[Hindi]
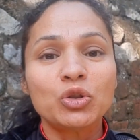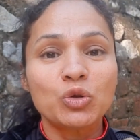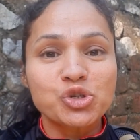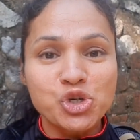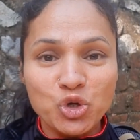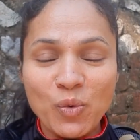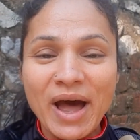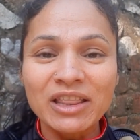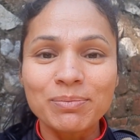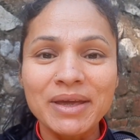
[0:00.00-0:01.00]
तो
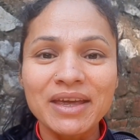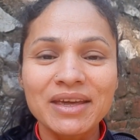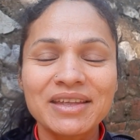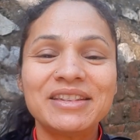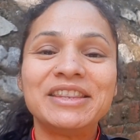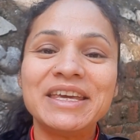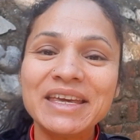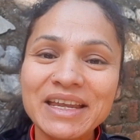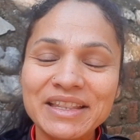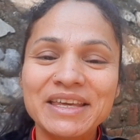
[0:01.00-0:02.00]
शुरुआत में
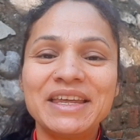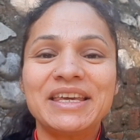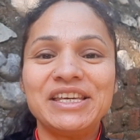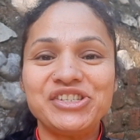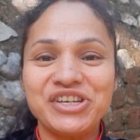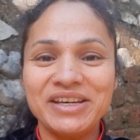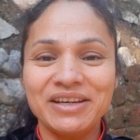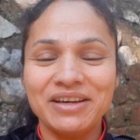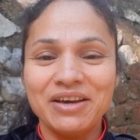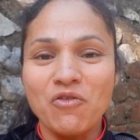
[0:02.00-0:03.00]
धीरे धीरे कीजिए
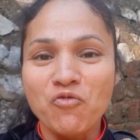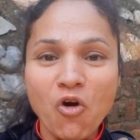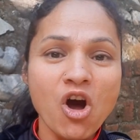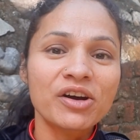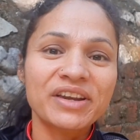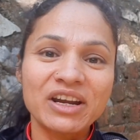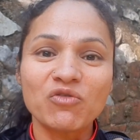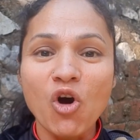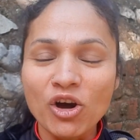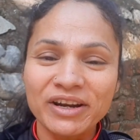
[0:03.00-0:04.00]
वॉक रन
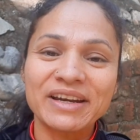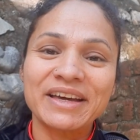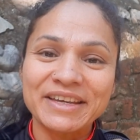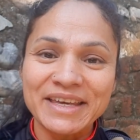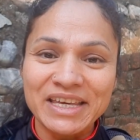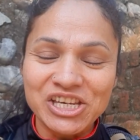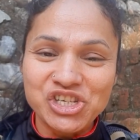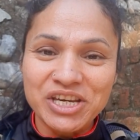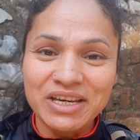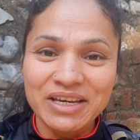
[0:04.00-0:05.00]
वॉक रन करके
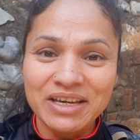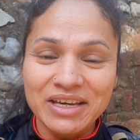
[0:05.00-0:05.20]
कीजिए